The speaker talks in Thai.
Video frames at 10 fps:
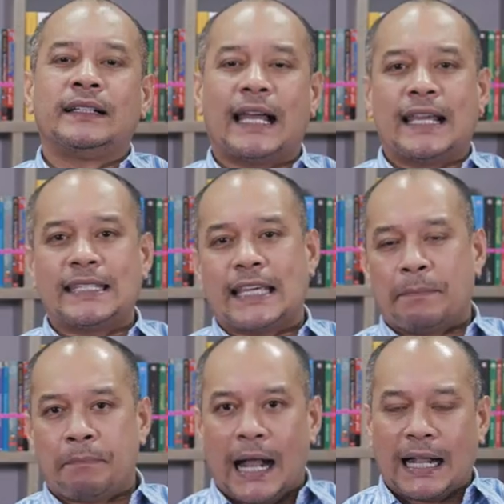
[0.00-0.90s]
ใน
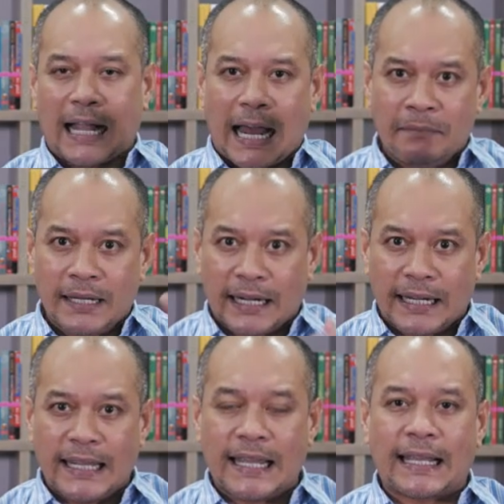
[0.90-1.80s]
7พรรคการเมือง
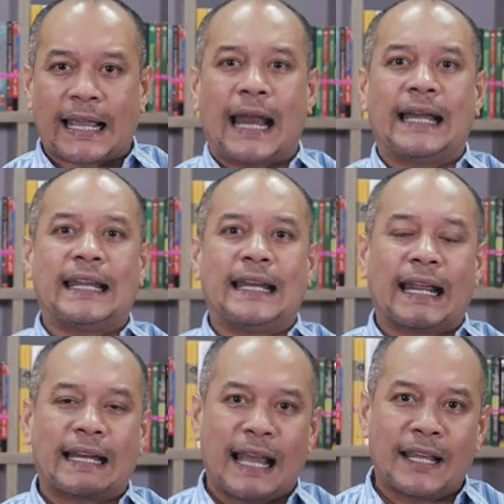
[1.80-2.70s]
นี้แคนดิเด
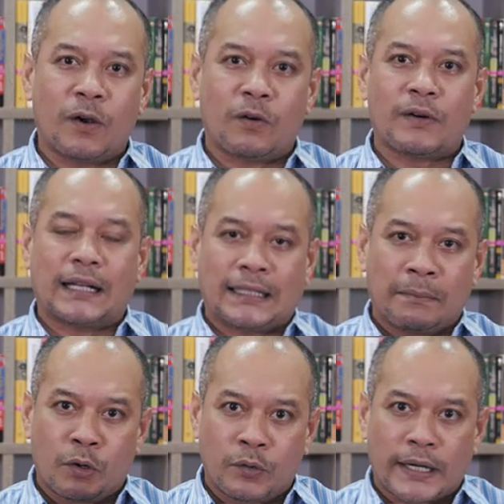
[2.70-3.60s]
ตนายกรัฐ
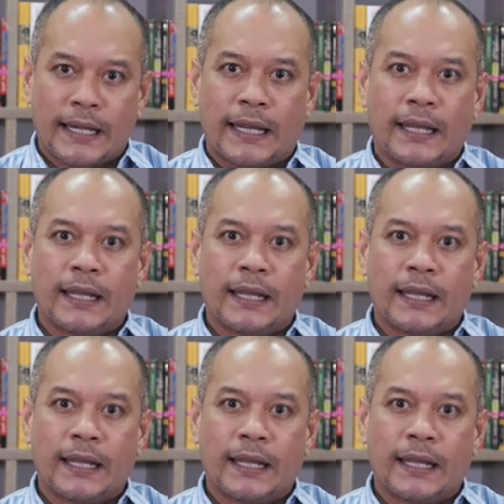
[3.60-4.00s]
มนตรี